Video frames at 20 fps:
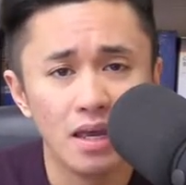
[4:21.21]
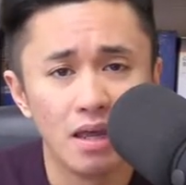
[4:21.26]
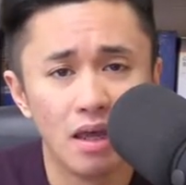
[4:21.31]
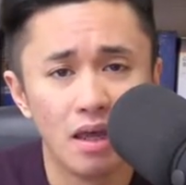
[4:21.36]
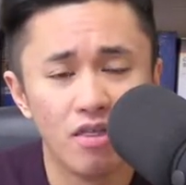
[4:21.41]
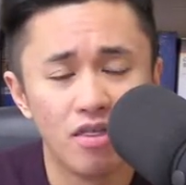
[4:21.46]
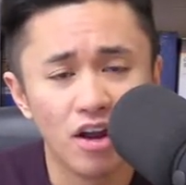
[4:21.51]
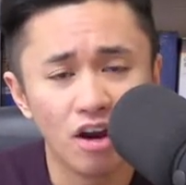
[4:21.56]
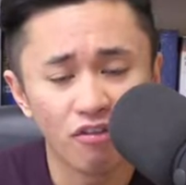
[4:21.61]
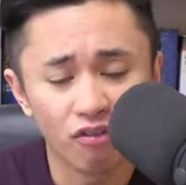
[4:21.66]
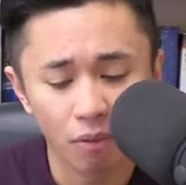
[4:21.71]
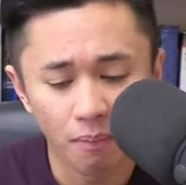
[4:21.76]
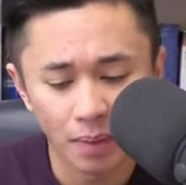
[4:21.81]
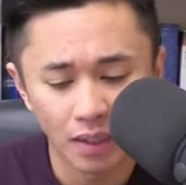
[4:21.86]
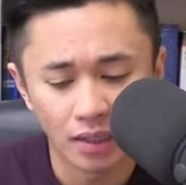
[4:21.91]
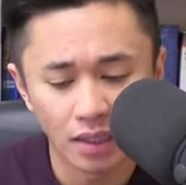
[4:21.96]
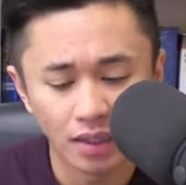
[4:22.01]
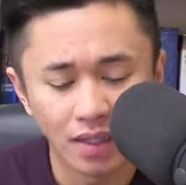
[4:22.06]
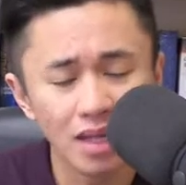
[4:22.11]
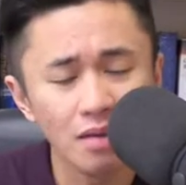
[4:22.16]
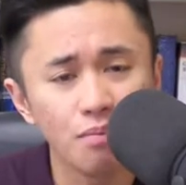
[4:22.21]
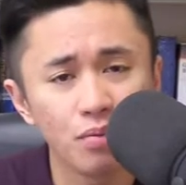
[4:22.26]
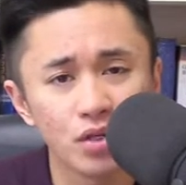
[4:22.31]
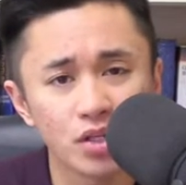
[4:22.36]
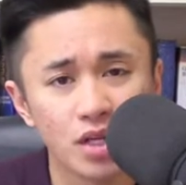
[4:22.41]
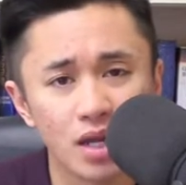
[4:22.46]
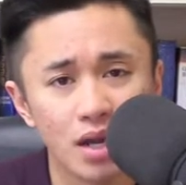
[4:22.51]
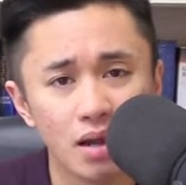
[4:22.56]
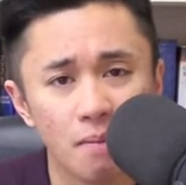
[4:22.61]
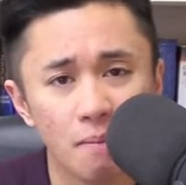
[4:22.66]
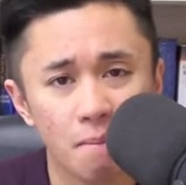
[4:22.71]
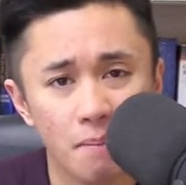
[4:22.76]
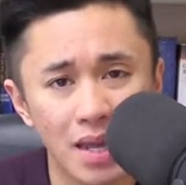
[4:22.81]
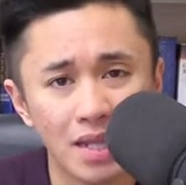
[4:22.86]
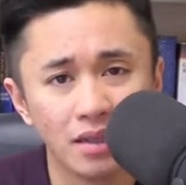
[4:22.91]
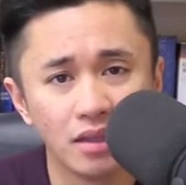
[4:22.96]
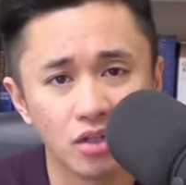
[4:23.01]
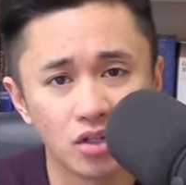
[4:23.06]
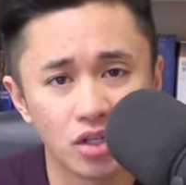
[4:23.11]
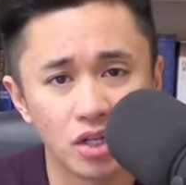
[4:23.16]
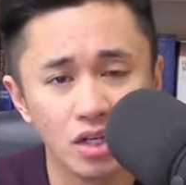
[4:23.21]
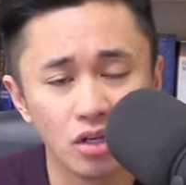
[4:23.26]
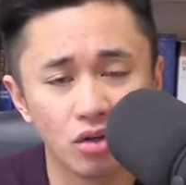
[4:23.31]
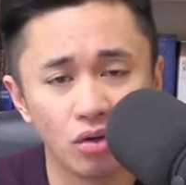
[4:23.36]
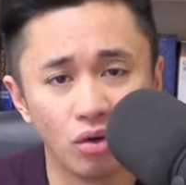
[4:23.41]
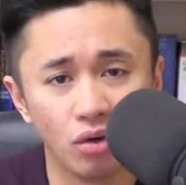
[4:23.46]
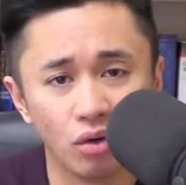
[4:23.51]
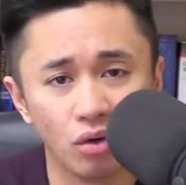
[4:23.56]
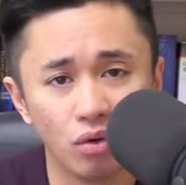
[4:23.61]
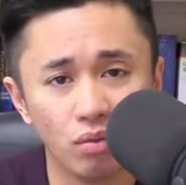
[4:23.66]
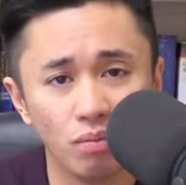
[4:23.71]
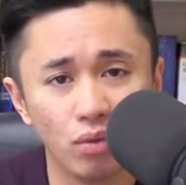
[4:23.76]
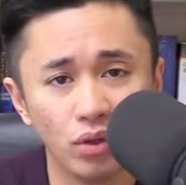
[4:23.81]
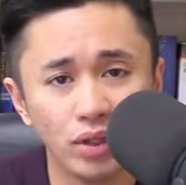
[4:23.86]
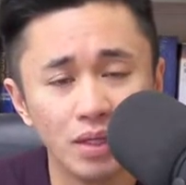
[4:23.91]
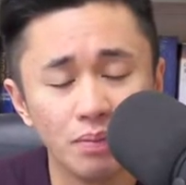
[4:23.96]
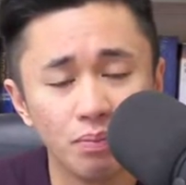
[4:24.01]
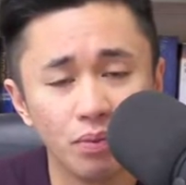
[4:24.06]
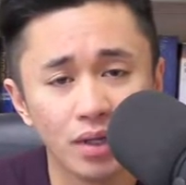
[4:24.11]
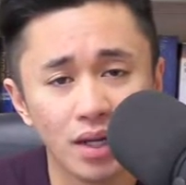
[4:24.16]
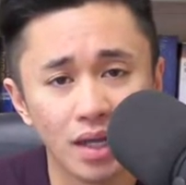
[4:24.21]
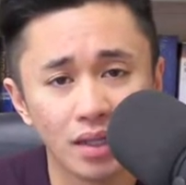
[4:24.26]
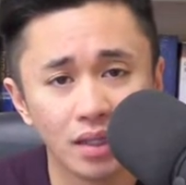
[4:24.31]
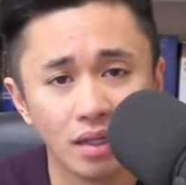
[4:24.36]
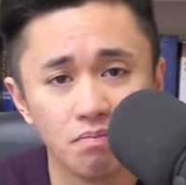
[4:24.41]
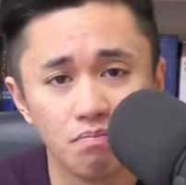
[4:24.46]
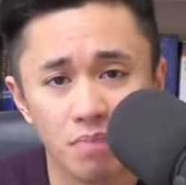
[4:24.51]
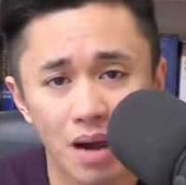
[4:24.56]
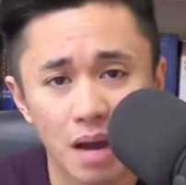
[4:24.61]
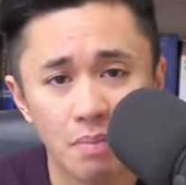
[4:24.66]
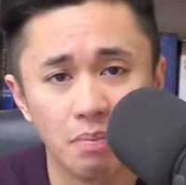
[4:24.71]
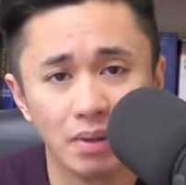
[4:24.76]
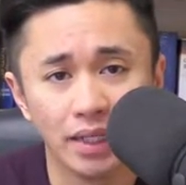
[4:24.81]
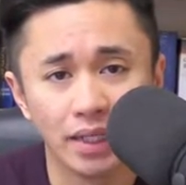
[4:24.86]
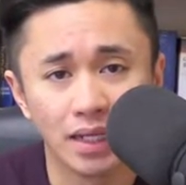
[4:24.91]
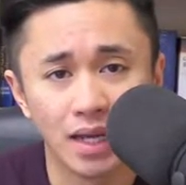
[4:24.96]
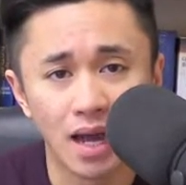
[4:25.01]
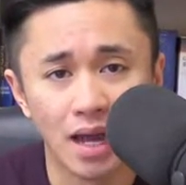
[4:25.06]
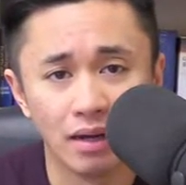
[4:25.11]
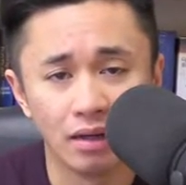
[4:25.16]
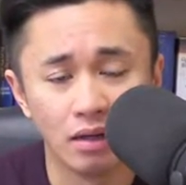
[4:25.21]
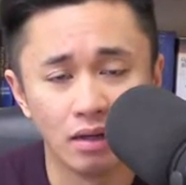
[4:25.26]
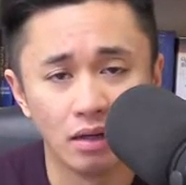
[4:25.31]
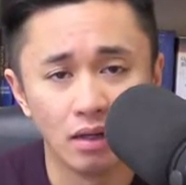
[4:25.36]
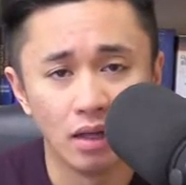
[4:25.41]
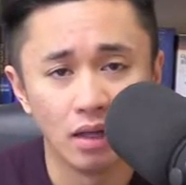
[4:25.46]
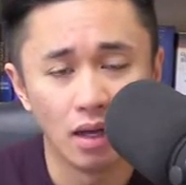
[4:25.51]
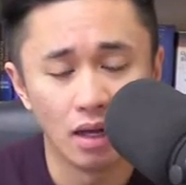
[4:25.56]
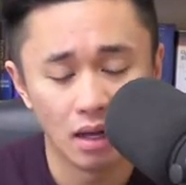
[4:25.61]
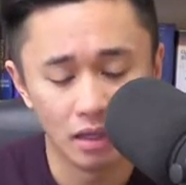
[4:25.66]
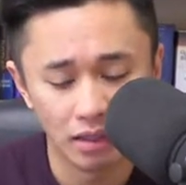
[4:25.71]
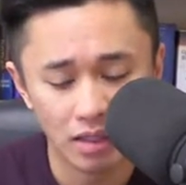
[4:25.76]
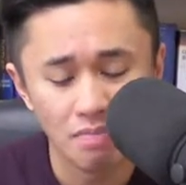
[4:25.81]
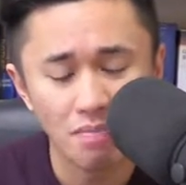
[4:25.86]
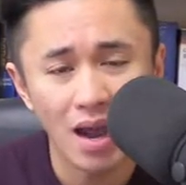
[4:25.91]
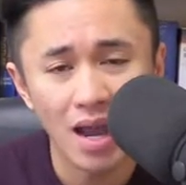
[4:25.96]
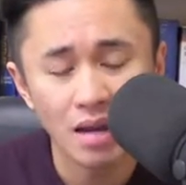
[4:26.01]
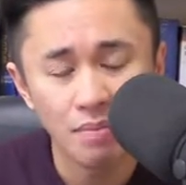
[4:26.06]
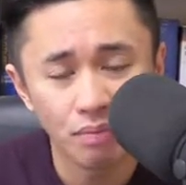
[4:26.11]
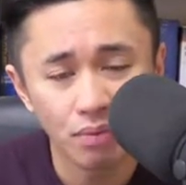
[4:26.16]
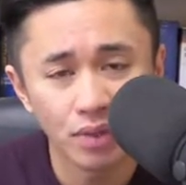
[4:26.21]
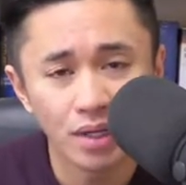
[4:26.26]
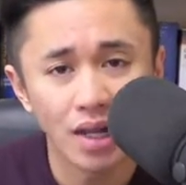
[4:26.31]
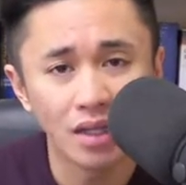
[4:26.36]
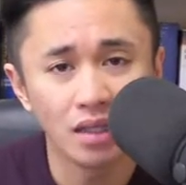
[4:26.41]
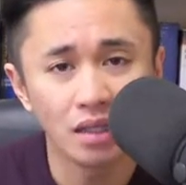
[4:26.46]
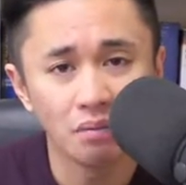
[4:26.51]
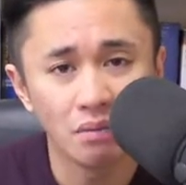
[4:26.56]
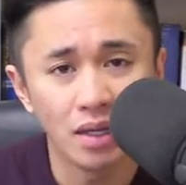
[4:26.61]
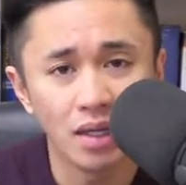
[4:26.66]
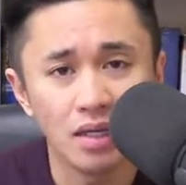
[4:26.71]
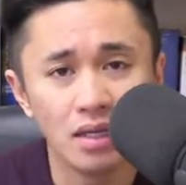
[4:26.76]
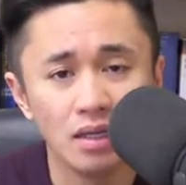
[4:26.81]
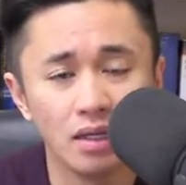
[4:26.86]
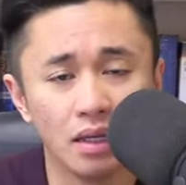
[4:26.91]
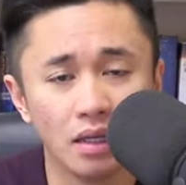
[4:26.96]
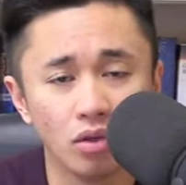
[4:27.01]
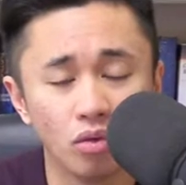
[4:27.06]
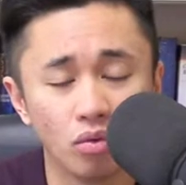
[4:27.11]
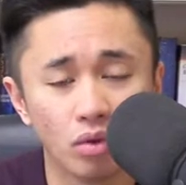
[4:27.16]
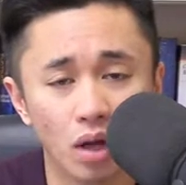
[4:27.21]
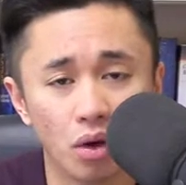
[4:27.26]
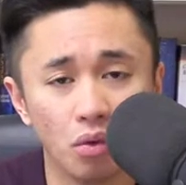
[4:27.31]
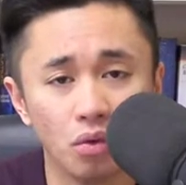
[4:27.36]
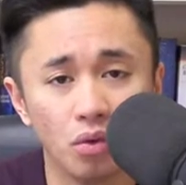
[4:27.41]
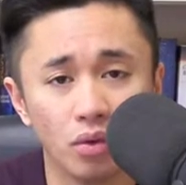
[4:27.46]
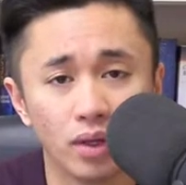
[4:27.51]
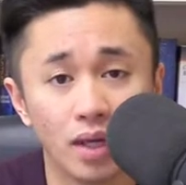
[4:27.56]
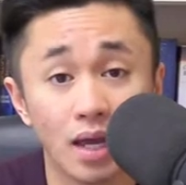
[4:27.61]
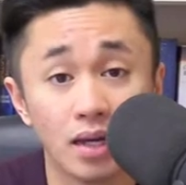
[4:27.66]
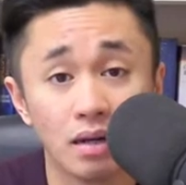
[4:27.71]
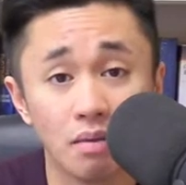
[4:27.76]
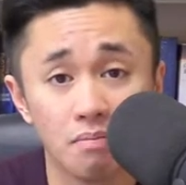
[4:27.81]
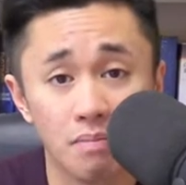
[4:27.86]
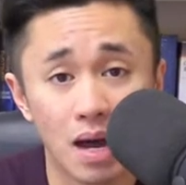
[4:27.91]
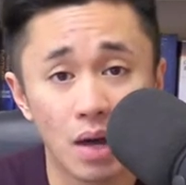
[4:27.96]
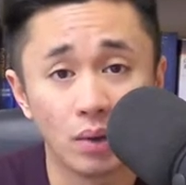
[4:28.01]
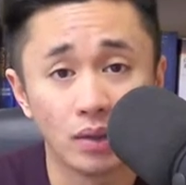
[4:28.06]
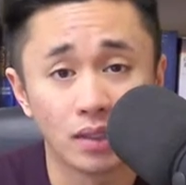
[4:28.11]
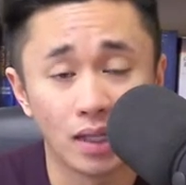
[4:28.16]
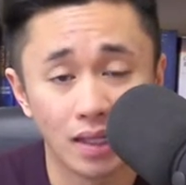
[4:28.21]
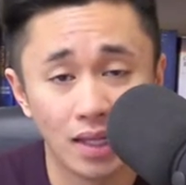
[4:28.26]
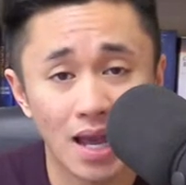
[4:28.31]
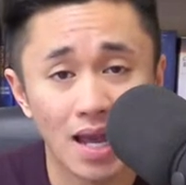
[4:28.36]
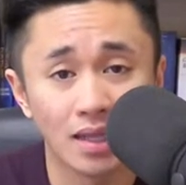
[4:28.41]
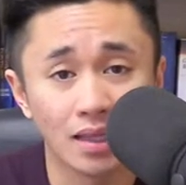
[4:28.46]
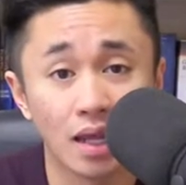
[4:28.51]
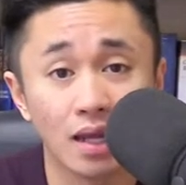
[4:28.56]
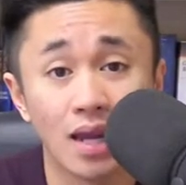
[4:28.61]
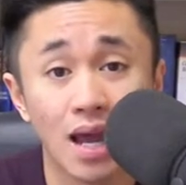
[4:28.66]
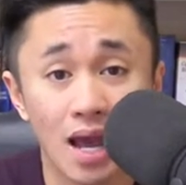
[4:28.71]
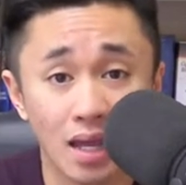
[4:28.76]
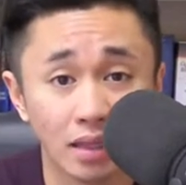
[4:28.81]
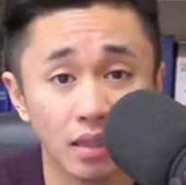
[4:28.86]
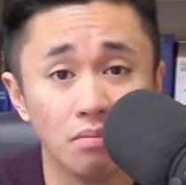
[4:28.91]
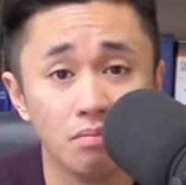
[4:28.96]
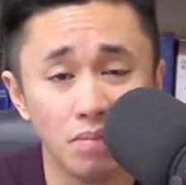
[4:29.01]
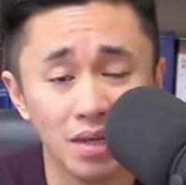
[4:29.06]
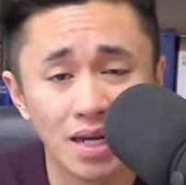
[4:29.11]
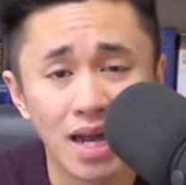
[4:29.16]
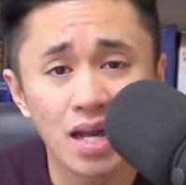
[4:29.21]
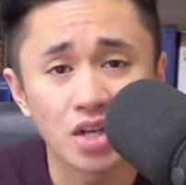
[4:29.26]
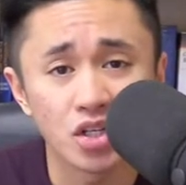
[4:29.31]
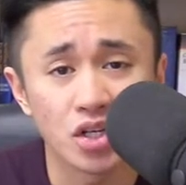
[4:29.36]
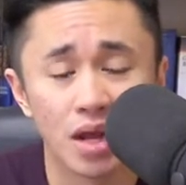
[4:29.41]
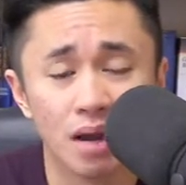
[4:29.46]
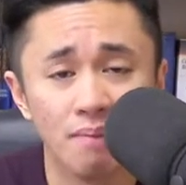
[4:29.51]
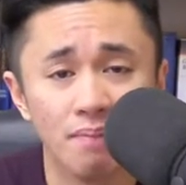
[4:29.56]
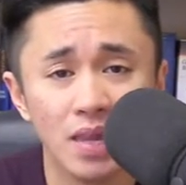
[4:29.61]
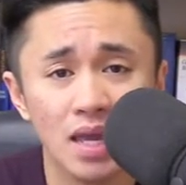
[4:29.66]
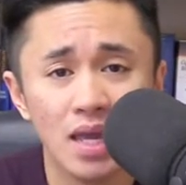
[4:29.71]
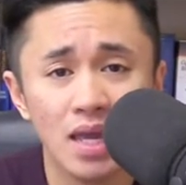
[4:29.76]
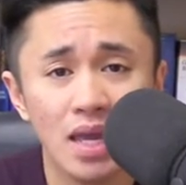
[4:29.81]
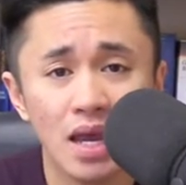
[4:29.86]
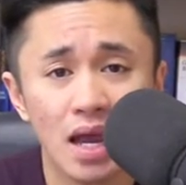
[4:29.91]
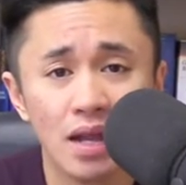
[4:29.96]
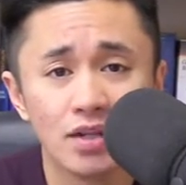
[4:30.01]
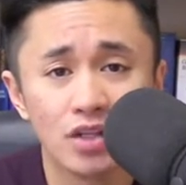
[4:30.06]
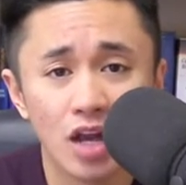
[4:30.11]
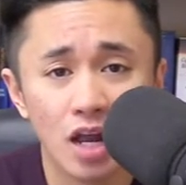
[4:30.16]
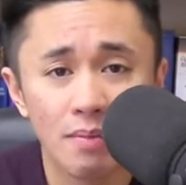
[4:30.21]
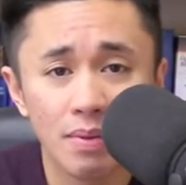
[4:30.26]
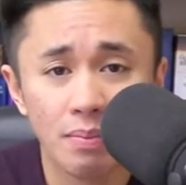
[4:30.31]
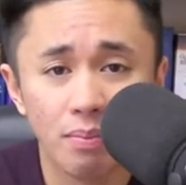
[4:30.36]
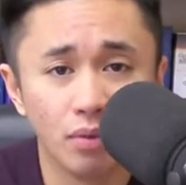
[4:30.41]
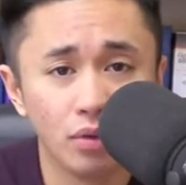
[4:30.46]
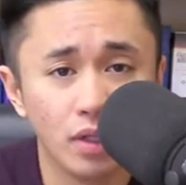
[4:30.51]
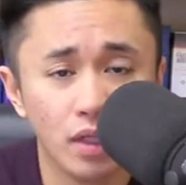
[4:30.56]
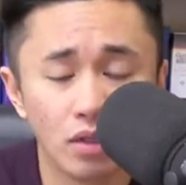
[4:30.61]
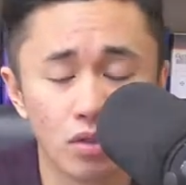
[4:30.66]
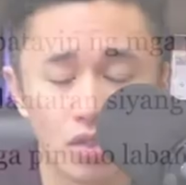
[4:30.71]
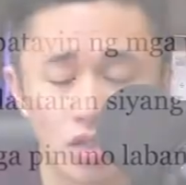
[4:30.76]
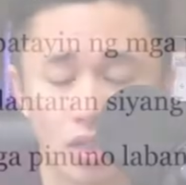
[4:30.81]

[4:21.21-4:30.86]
And therefore, pagdating po sa 25, kung muli po natin babalikan, uh, limain po natin maigi yung kahulugan ng bawat talata na ating binasa. Ang sabi po dito